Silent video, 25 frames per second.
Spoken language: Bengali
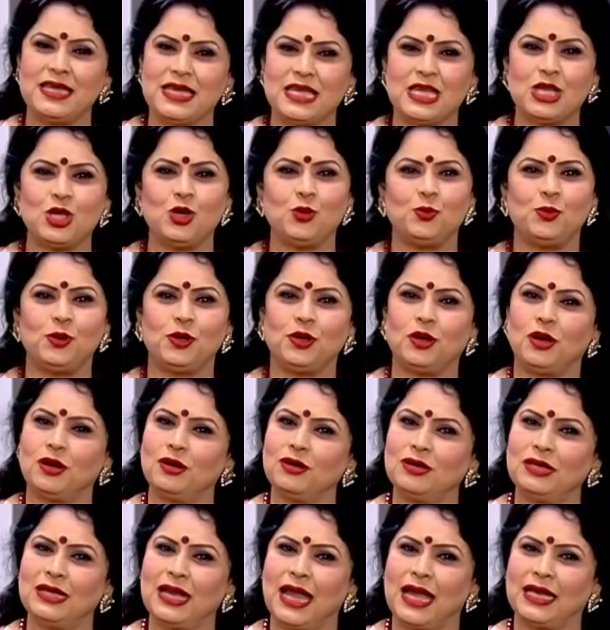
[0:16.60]
কি কি
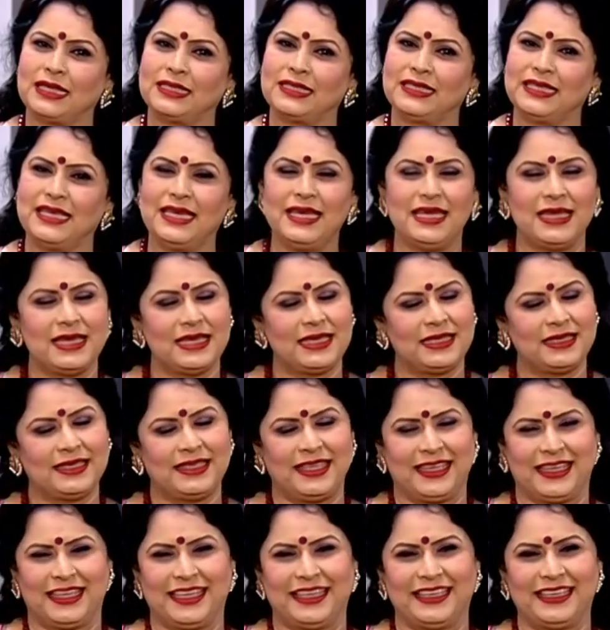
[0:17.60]
উপকরণ লাগছে
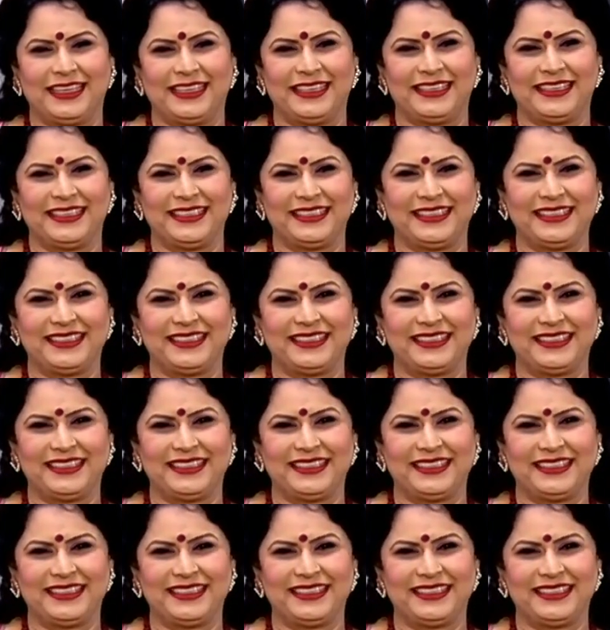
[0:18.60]
দেখে নিন